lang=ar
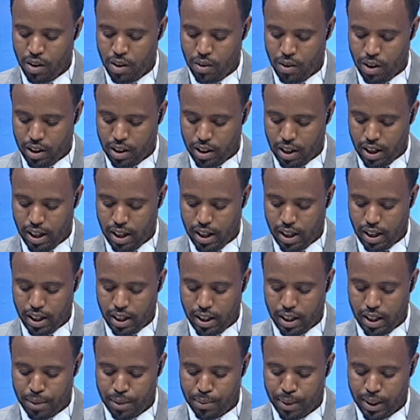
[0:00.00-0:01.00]
وقال
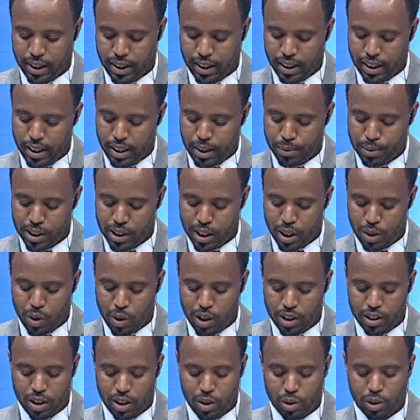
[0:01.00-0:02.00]
إن بنك نيب
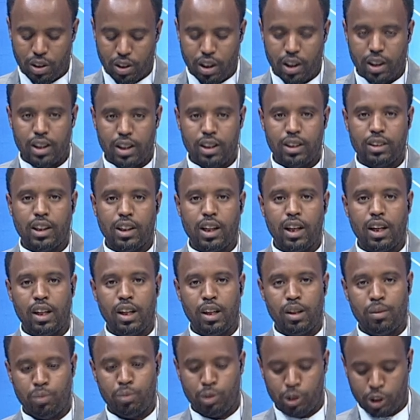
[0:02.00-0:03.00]
سيواصل التركيز
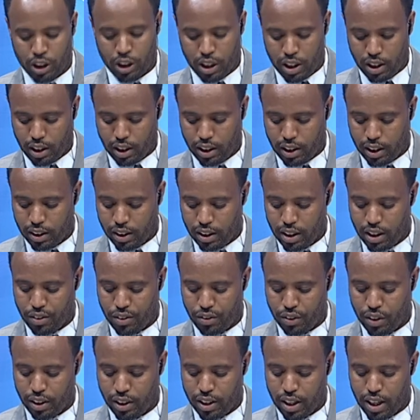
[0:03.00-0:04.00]
على مشاركته
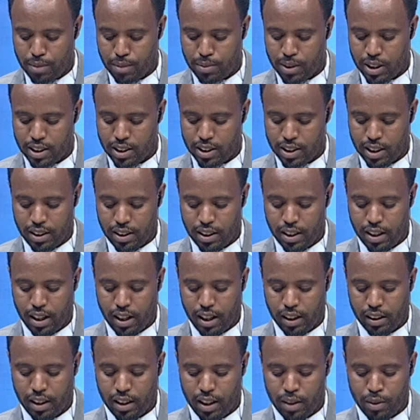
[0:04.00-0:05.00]
في دعم سد
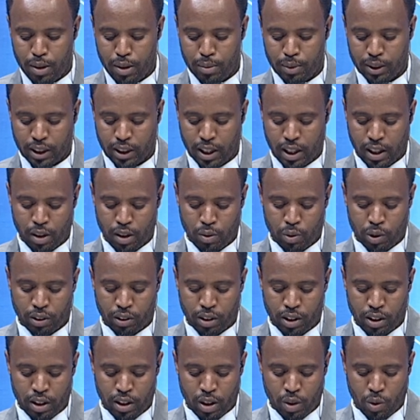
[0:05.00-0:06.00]
النهضة والمشاريع
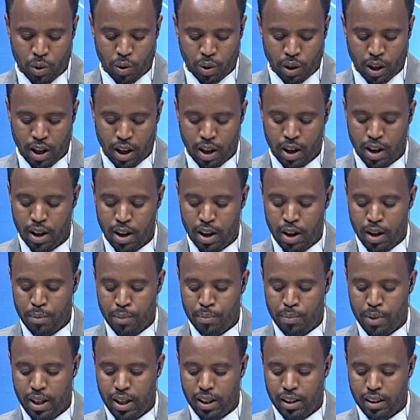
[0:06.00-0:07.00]
الوطنية الأخرى
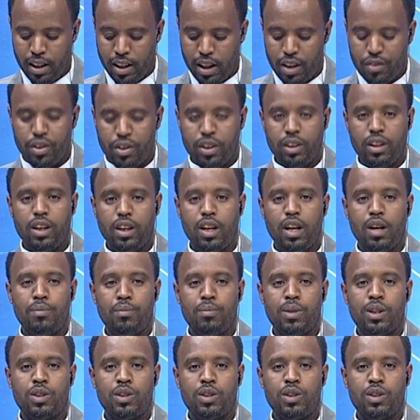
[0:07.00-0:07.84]
بالإضافة إلى